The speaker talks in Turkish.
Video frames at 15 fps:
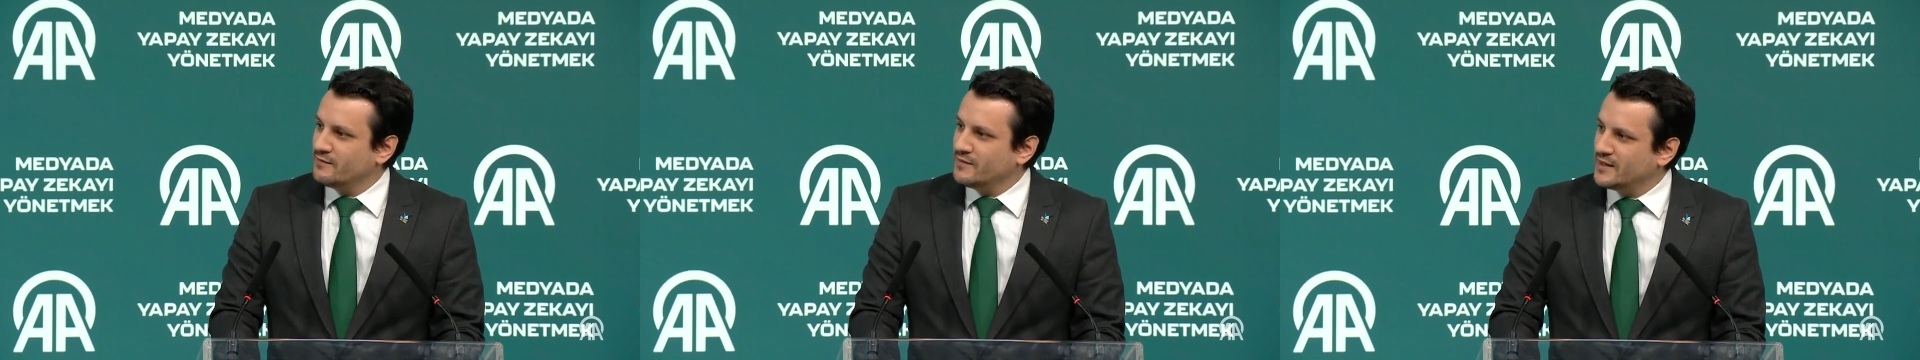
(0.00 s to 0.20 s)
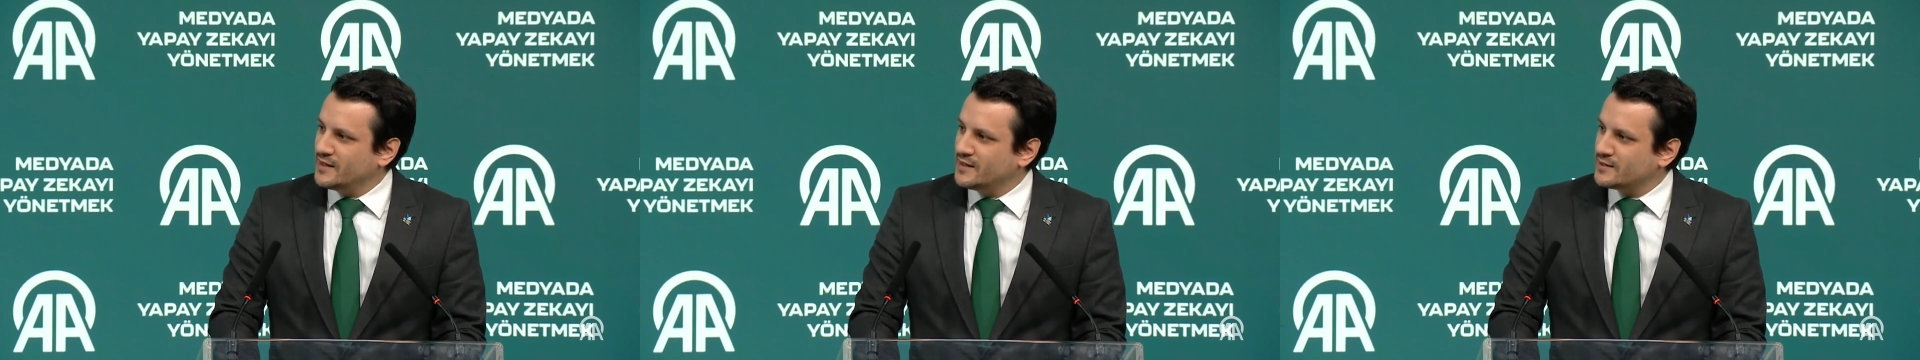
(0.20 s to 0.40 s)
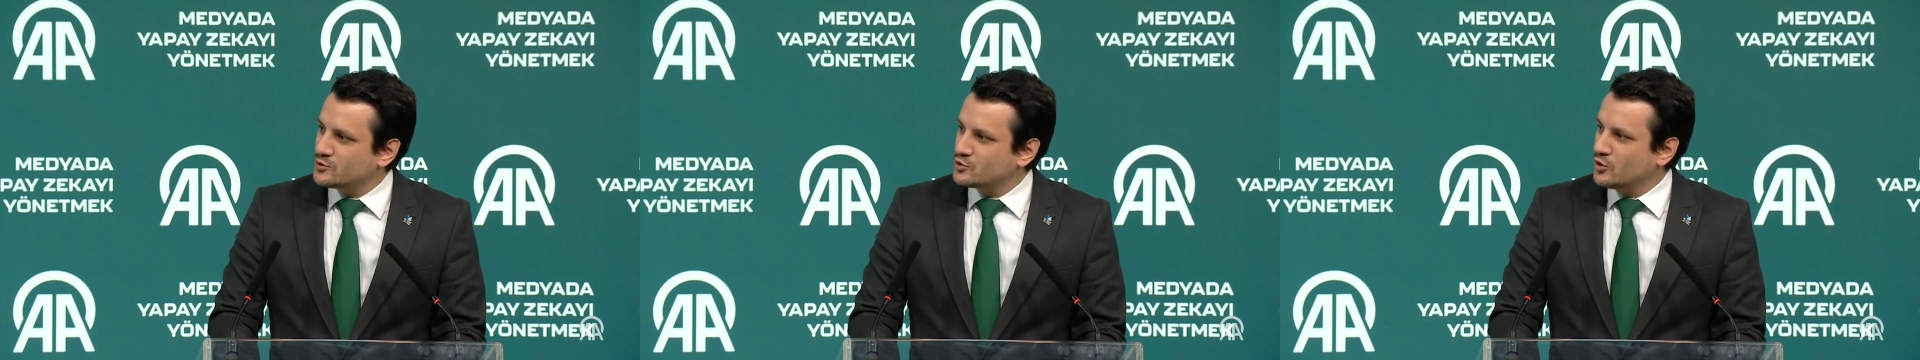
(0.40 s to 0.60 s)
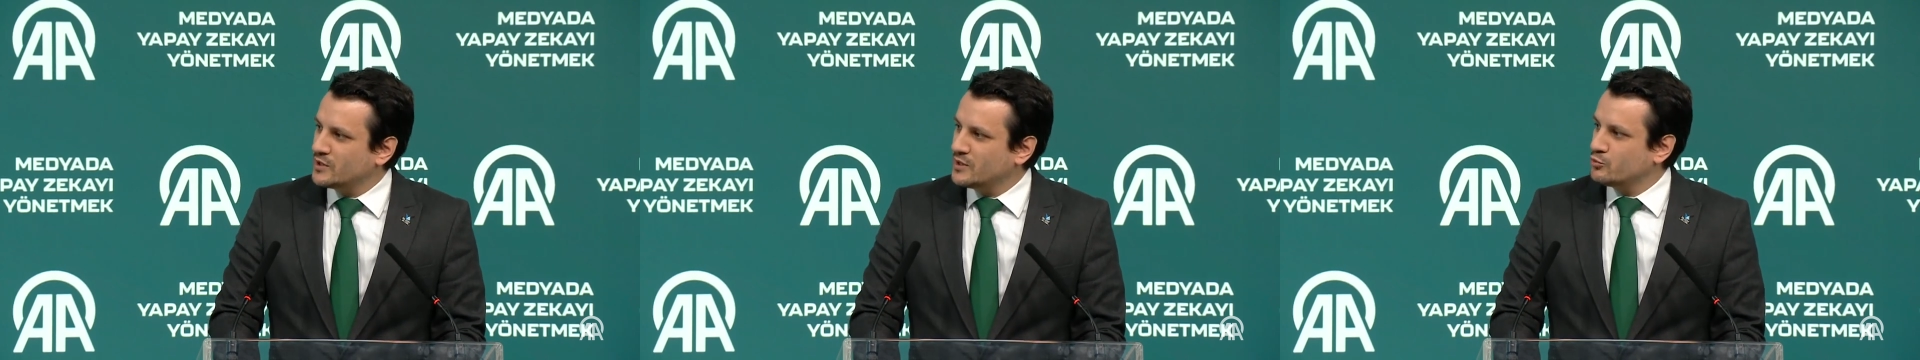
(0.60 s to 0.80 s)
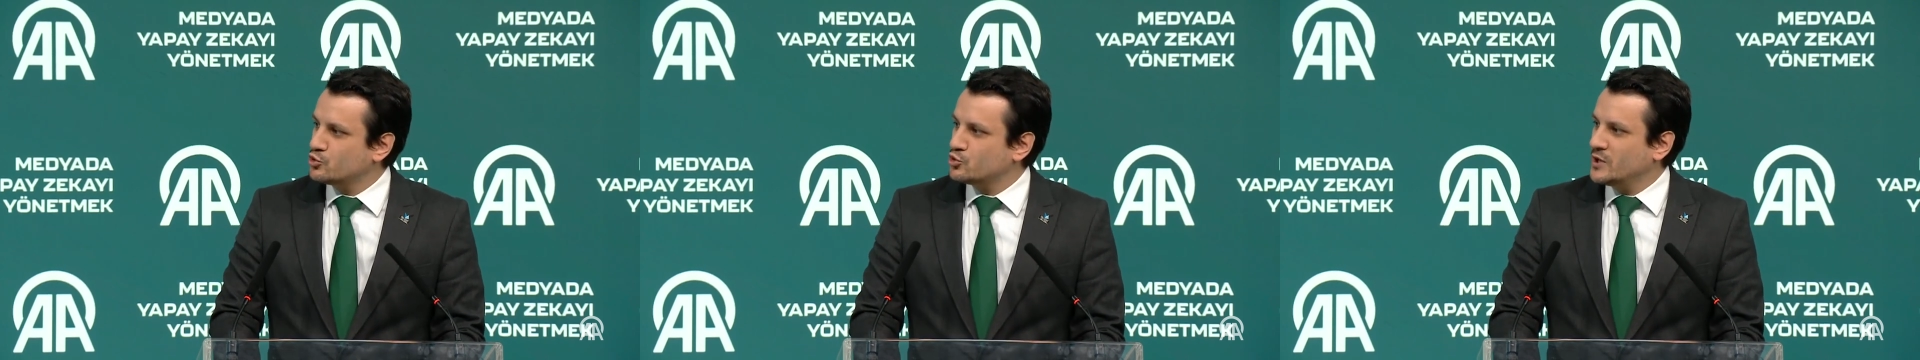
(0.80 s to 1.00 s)
ve
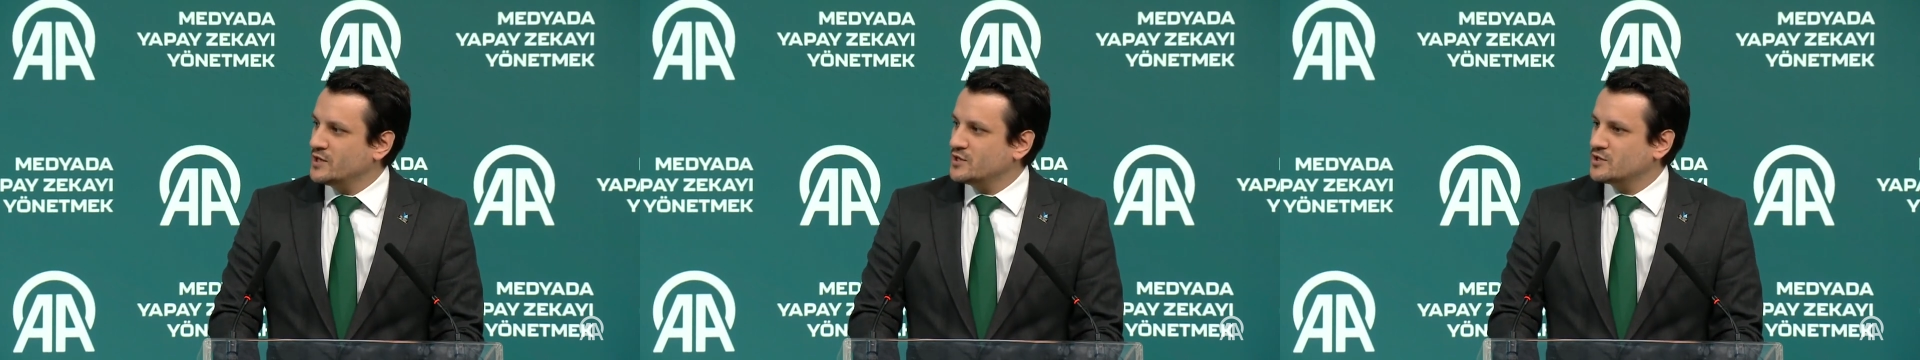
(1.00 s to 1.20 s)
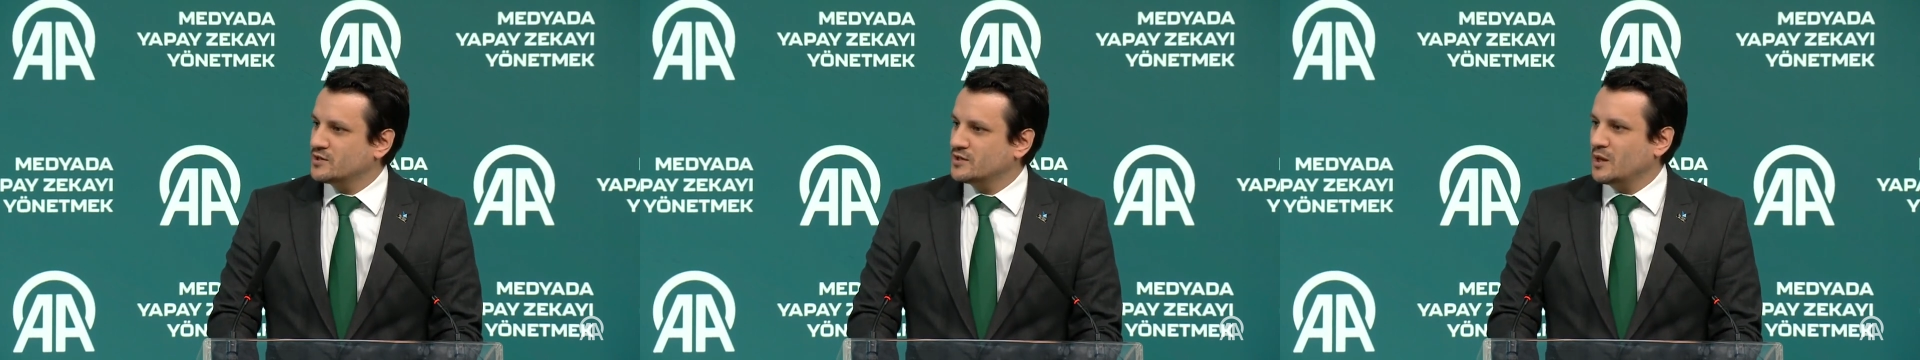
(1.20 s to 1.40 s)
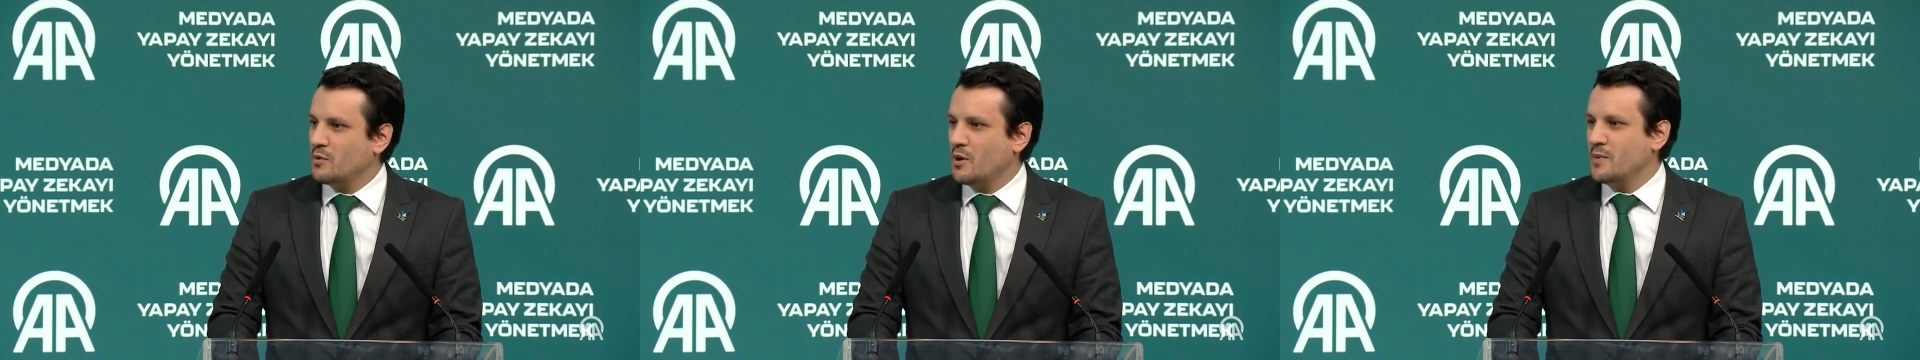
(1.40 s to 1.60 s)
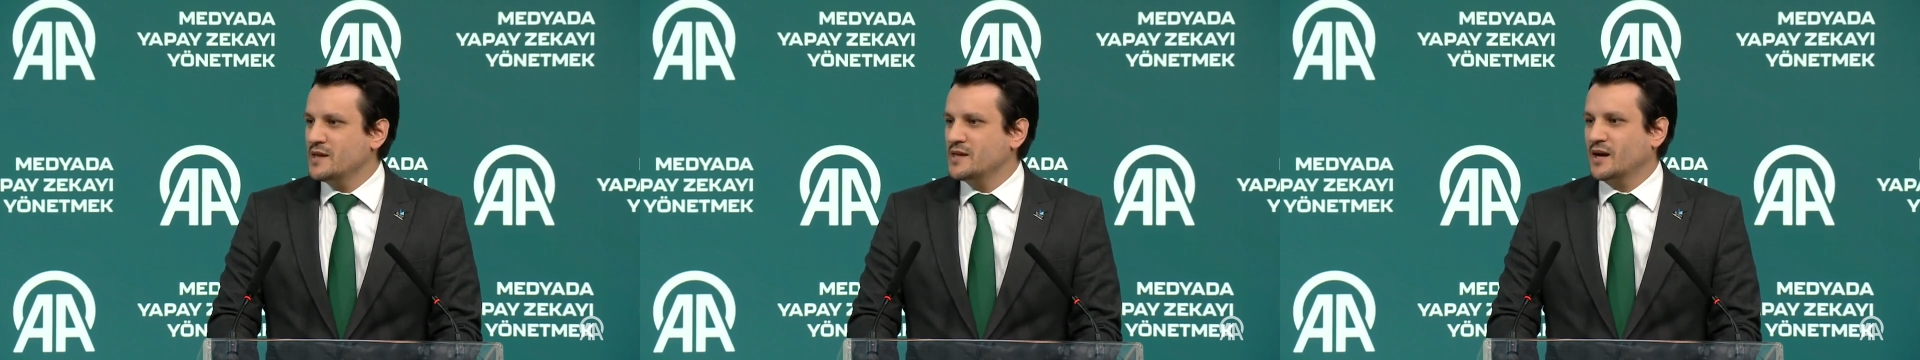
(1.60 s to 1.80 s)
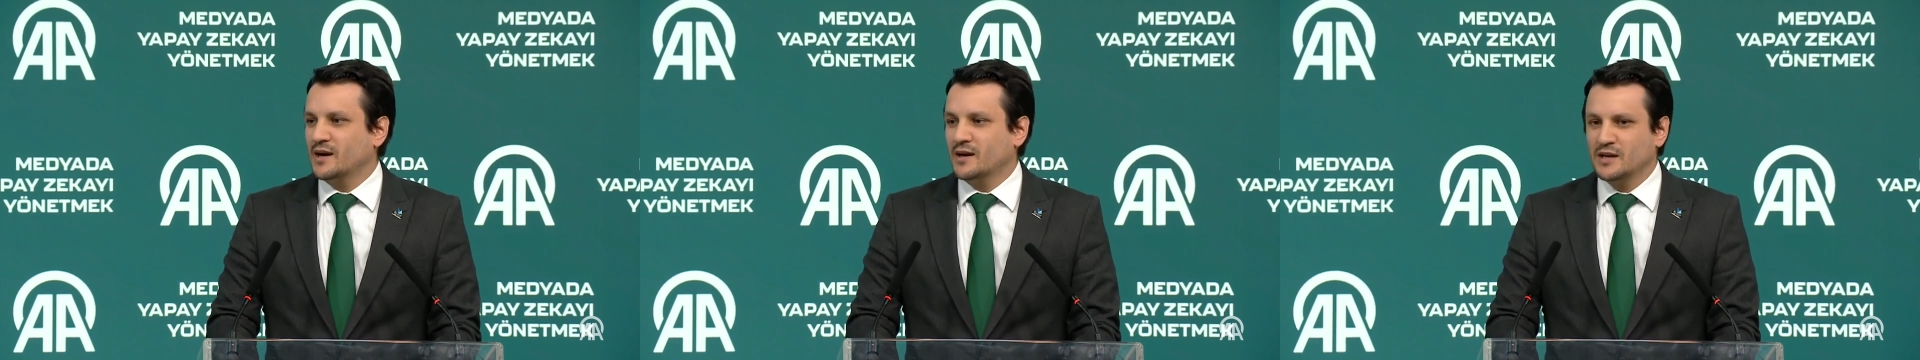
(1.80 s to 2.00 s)
sonra bu süreç tamamen